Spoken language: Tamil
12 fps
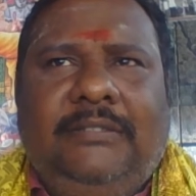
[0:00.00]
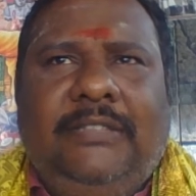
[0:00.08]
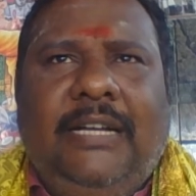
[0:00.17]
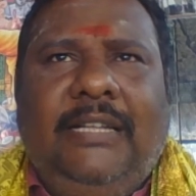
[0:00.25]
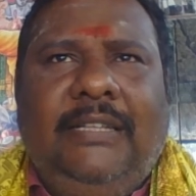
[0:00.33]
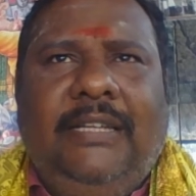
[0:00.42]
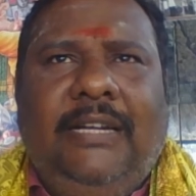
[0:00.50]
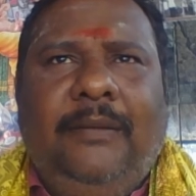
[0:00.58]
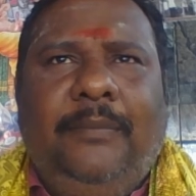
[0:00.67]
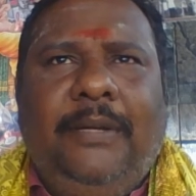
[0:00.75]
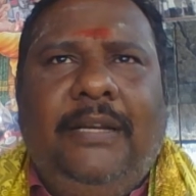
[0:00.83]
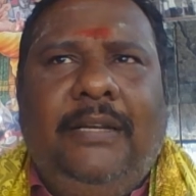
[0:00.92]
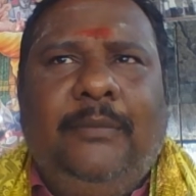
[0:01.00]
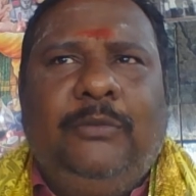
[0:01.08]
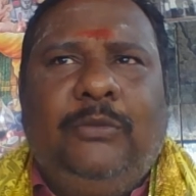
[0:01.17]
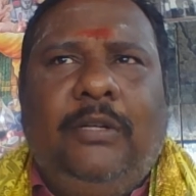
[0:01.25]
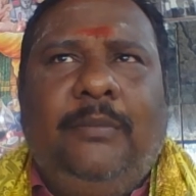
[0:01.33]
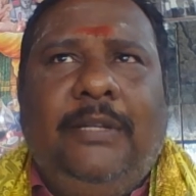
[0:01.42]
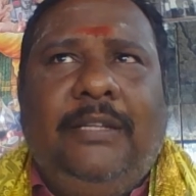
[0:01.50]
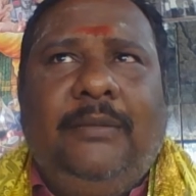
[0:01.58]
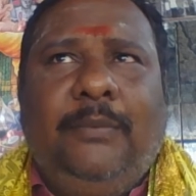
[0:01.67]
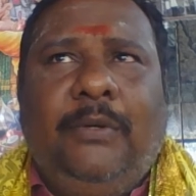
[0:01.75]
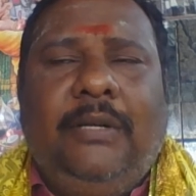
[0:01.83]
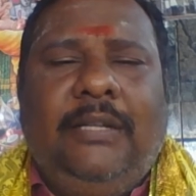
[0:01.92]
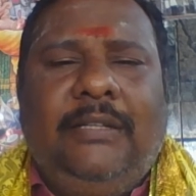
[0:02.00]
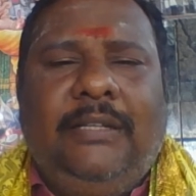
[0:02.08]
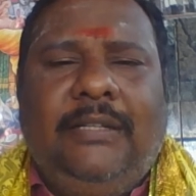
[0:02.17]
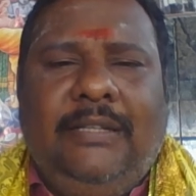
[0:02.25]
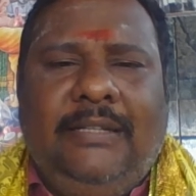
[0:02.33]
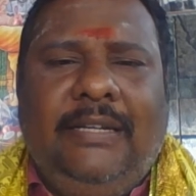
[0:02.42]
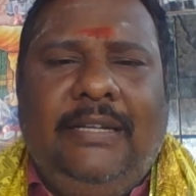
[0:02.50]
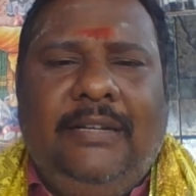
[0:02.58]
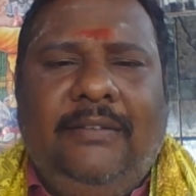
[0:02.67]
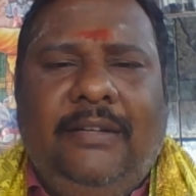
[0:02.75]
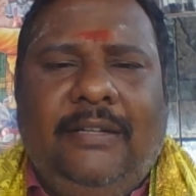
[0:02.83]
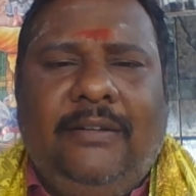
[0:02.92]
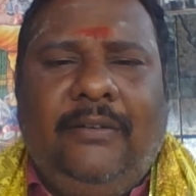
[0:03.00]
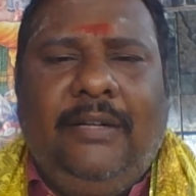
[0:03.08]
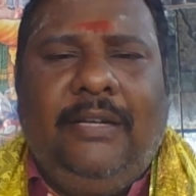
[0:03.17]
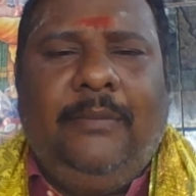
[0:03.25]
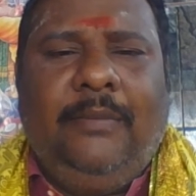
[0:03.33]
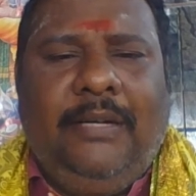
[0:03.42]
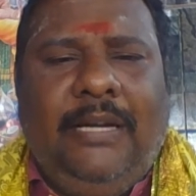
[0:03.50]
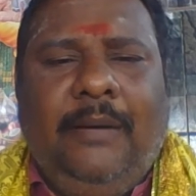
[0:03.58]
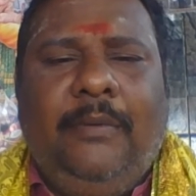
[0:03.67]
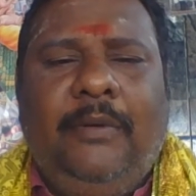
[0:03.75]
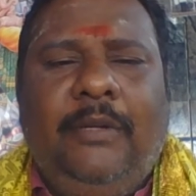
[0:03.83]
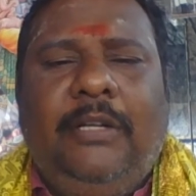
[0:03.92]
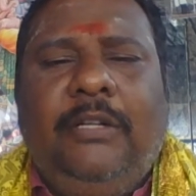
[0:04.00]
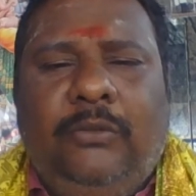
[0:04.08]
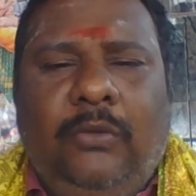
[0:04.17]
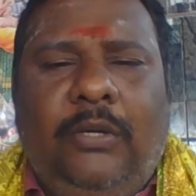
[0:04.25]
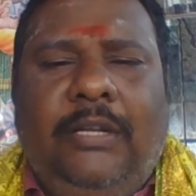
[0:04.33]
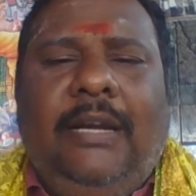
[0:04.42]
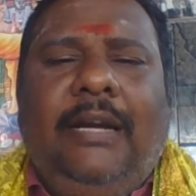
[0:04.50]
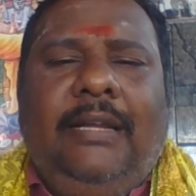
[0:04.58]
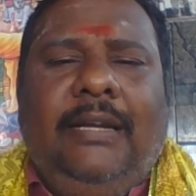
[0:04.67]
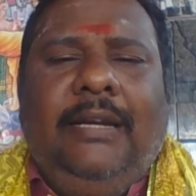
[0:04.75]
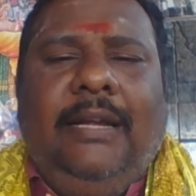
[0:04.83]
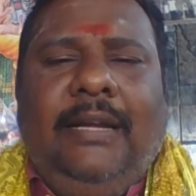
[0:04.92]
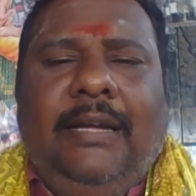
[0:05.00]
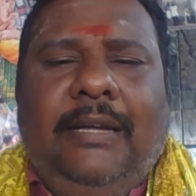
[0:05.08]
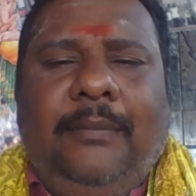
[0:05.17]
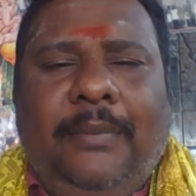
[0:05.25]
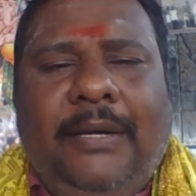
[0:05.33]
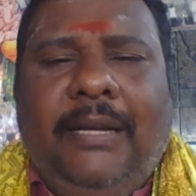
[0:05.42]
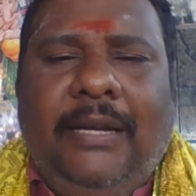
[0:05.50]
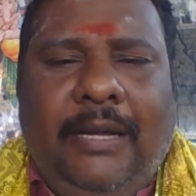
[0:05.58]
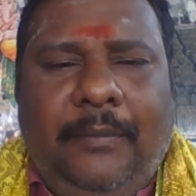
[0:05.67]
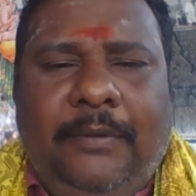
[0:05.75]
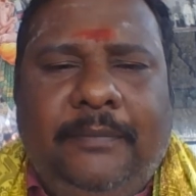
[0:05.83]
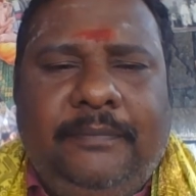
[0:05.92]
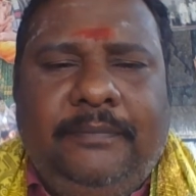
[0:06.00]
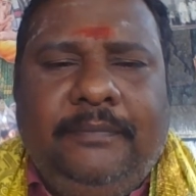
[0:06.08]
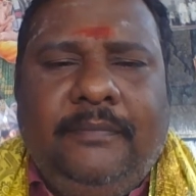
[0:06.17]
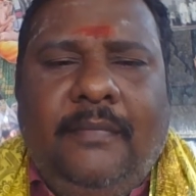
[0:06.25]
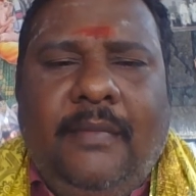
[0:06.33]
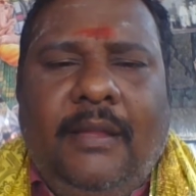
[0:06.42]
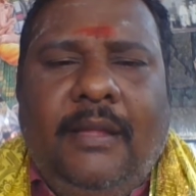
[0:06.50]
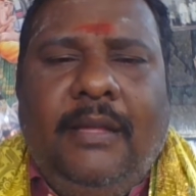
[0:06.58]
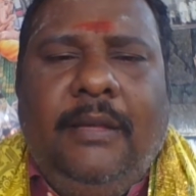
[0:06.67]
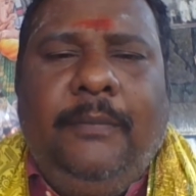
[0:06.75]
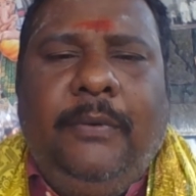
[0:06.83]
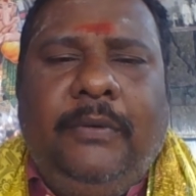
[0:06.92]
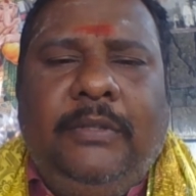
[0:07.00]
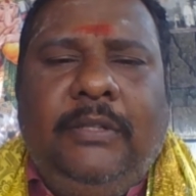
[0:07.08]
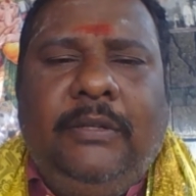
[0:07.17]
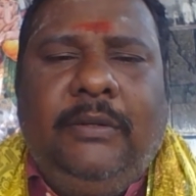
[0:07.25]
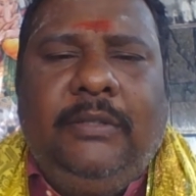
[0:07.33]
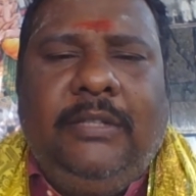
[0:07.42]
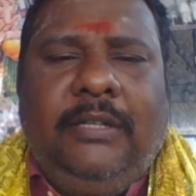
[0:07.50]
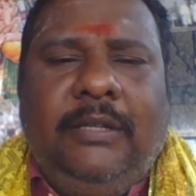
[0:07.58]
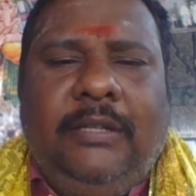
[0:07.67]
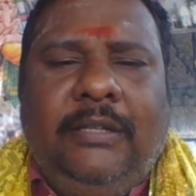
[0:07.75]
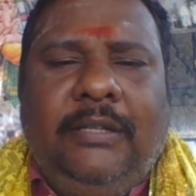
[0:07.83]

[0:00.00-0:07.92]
ஜாதி அடிப்படையில் நம்ம சொல்ல முடியாது பொருளாதாரத்தில் கீழ் லெவலில் இருக்கவங்களால நமக்கு லாபம் தொழிலாளிகளால் பண லாபம் இப்போ வந்து ஒருத்தர்